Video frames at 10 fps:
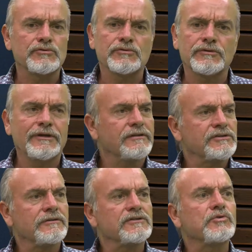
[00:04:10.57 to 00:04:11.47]
Çünkü
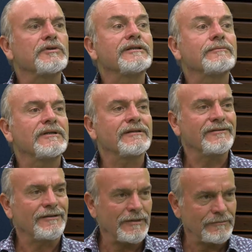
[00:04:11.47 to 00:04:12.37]
yavaş yavaş donanımlarını
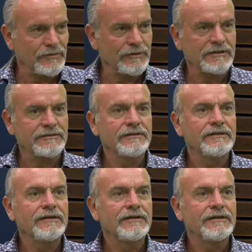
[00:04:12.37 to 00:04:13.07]
tamamlıyorlar.